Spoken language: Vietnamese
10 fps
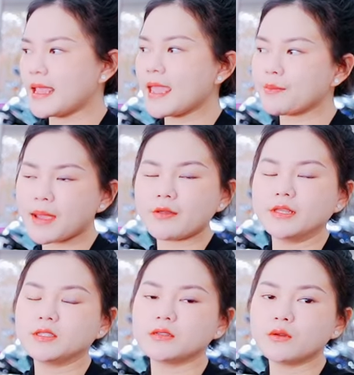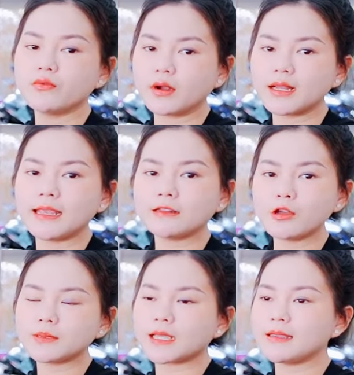giá em bao thị trường luôn, vẫn là giá
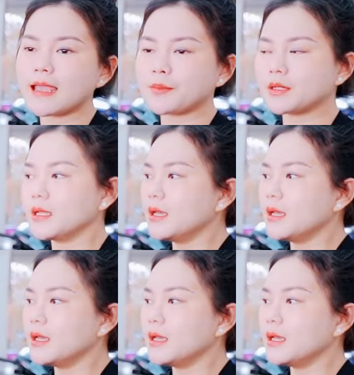tốt cho cả nhà mình.